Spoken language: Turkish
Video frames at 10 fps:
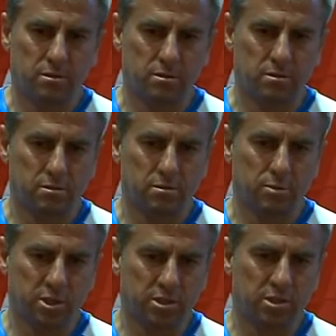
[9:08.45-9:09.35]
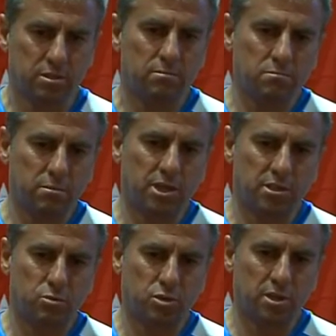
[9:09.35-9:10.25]
E, Bataja
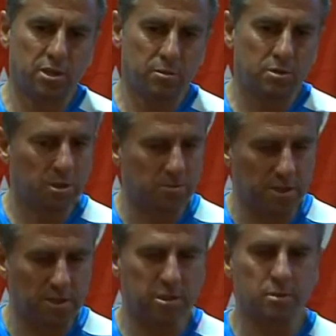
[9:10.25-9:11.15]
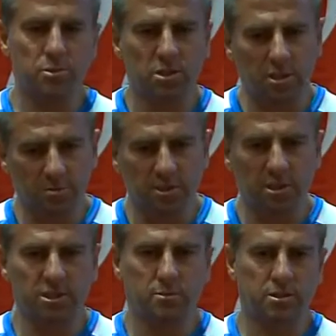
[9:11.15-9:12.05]
bence bu sene iyi bir kaptanlık yapacak ama
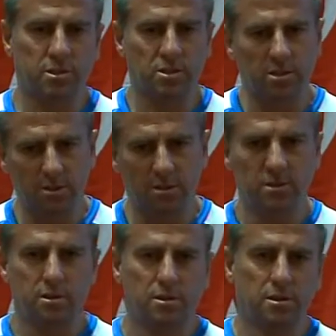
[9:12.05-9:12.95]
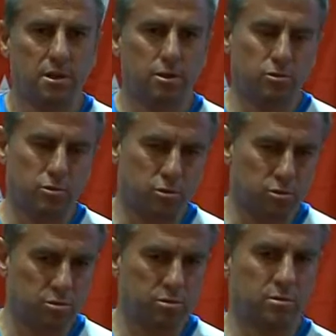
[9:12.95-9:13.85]
sadece Bataja değil. Arun
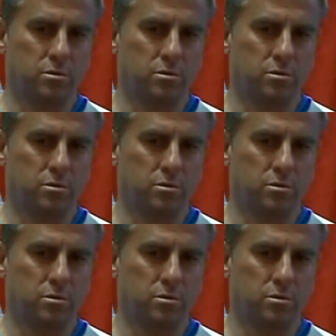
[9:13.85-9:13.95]
olsun,